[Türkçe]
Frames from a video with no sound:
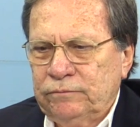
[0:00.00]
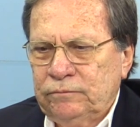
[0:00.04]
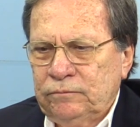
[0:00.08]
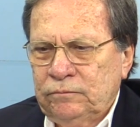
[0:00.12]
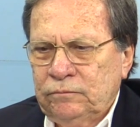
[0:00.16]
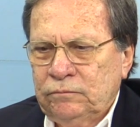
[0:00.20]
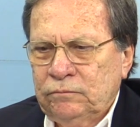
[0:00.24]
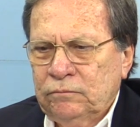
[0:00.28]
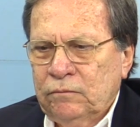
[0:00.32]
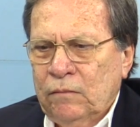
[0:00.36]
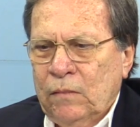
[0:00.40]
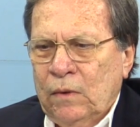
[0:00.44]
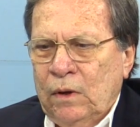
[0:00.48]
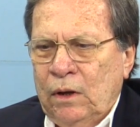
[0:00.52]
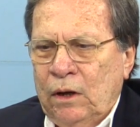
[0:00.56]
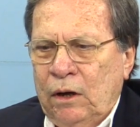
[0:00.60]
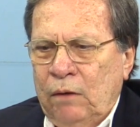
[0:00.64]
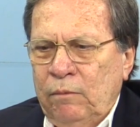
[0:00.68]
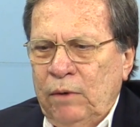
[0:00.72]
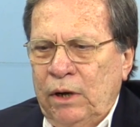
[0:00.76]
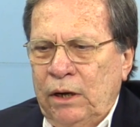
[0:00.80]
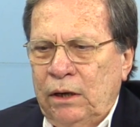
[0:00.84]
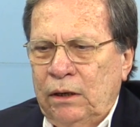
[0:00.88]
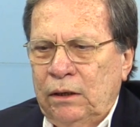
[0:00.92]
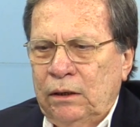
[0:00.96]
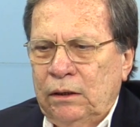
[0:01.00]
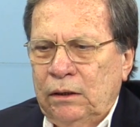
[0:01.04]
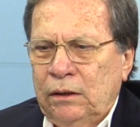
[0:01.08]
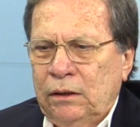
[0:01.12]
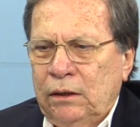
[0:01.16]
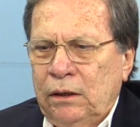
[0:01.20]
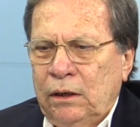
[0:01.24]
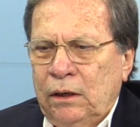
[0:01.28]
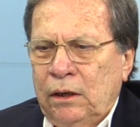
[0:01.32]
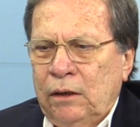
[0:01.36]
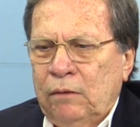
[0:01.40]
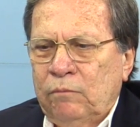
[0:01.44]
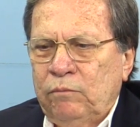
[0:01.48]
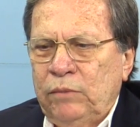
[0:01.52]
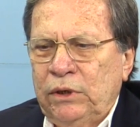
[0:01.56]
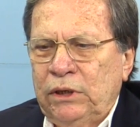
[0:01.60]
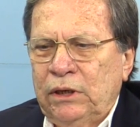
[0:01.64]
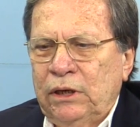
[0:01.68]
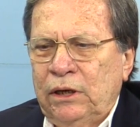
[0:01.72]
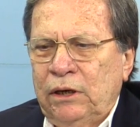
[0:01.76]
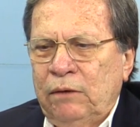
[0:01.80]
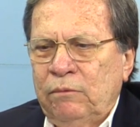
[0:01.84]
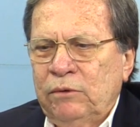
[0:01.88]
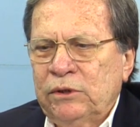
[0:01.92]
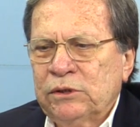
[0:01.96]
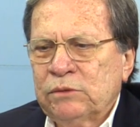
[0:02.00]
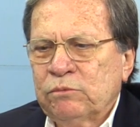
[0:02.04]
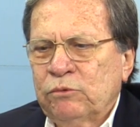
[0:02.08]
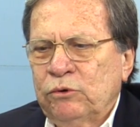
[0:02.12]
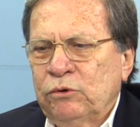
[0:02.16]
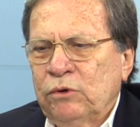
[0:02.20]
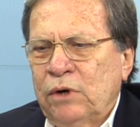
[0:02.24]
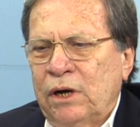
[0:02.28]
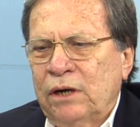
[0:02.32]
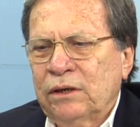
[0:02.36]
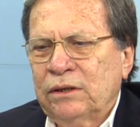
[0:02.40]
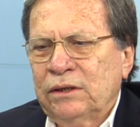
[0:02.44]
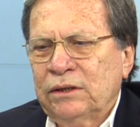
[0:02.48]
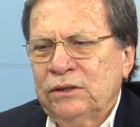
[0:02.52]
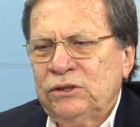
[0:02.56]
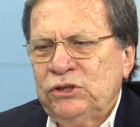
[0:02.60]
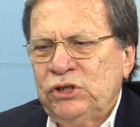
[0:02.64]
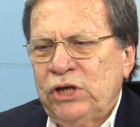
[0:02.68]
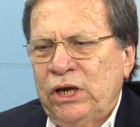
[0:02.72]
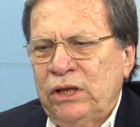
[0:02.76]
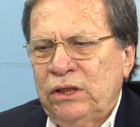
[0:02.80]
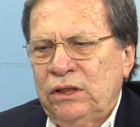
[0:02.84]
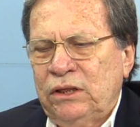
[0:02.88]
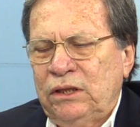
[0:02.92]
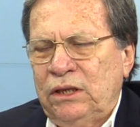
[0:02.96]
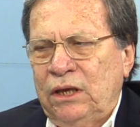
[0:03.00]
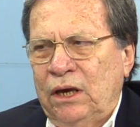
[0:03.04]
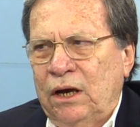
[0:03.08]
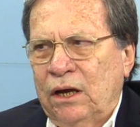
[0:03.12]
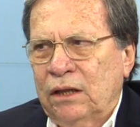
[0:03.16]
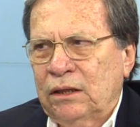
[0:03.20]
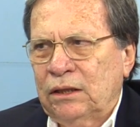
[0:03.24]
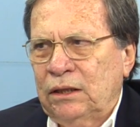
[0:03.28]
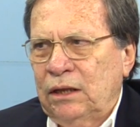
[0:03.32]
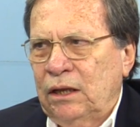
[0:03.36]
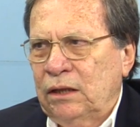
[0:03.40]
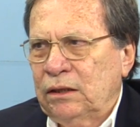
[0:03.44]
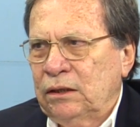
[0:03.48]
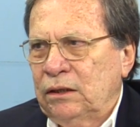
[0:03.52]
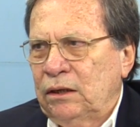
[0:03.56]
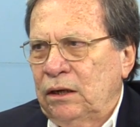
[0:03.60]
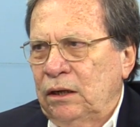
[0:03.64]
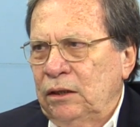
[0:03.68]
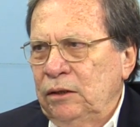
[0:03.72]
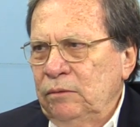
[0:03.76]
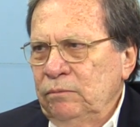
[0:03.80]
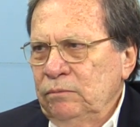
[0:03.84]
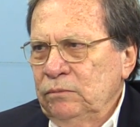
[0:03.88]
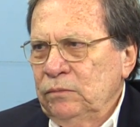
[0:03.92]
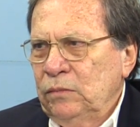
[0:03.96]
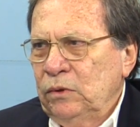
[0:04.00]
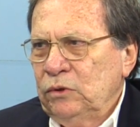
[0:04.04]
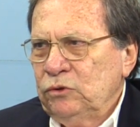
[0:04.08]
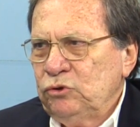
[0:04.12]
Evet. Ama bir kere biz bunu artık chat diye adlandıralım.